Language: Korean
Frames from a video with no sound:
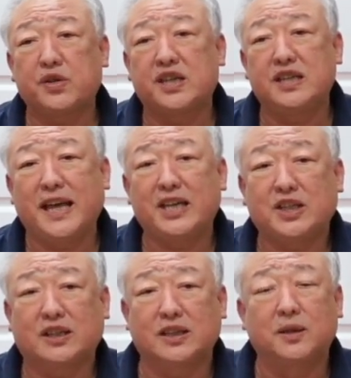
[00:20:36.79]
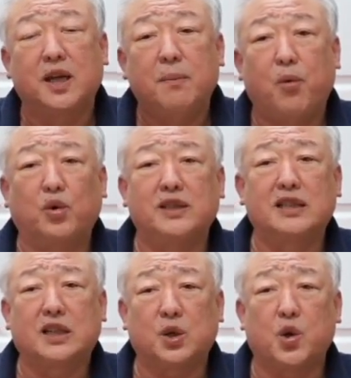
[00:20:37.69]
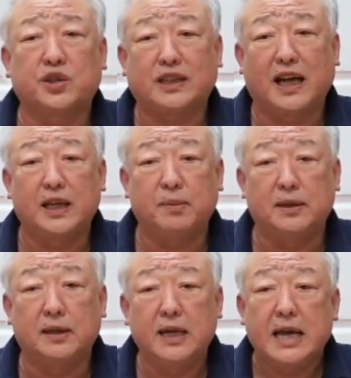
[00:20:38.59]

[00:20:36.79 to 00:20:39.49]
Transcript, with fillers: 진행시켰던 모든 크로노스 타임을